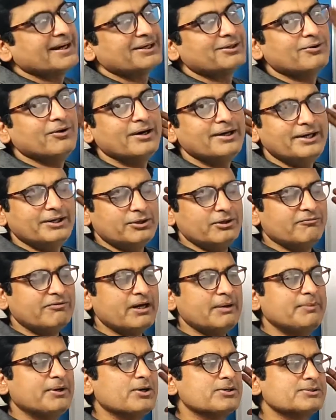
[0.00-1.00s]
आर कॉल्ड
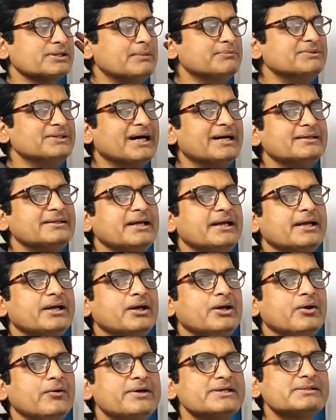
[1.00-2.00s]
न्यूक्लियोफाइल बिकॉज हम जानते हैं कि
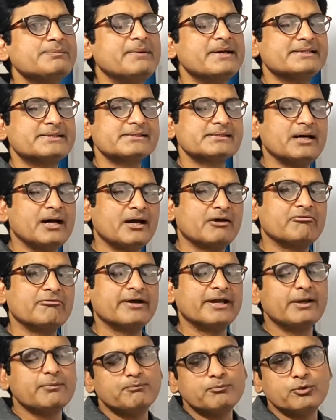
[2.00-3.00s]
लुइस बेसिस आर
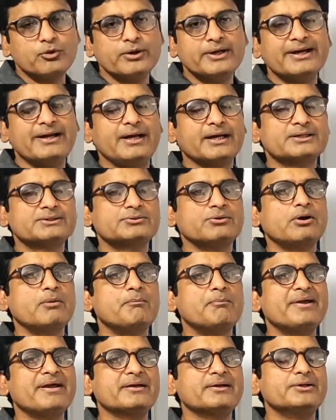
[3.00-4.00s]
वेरी गुड इलेक्ट्रॉन
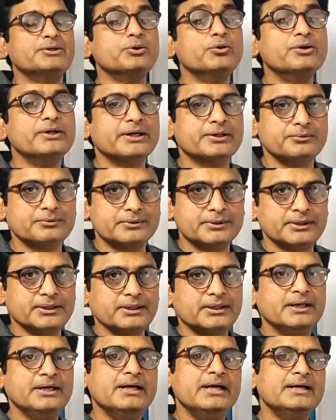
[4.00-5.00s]
पेयर डोनर होते हैं
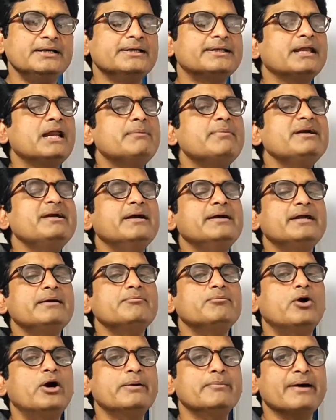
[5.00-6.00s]
जितने भी डेटिव
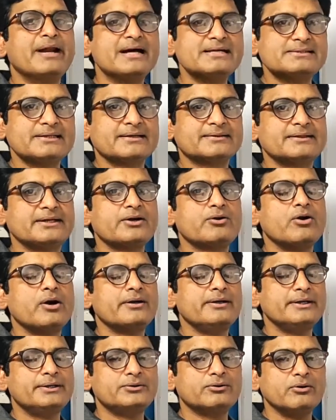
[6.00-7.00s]
बॉन्ड बना सकते हैं
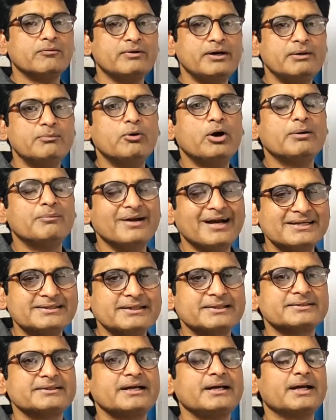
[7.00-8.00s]
कोऑर्डिनेट कोवरेंट बॉन्ड बना
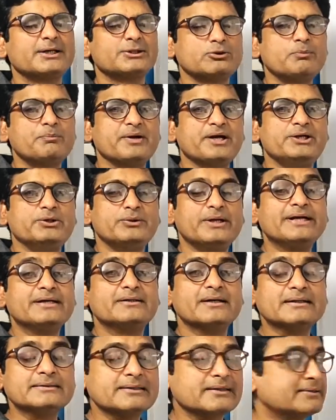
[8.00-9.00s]
सकते हैं इलेक्ट्रॉन पेयर डोनेट
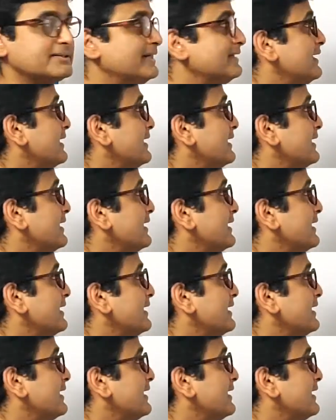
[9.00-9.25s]
कर सकते हैं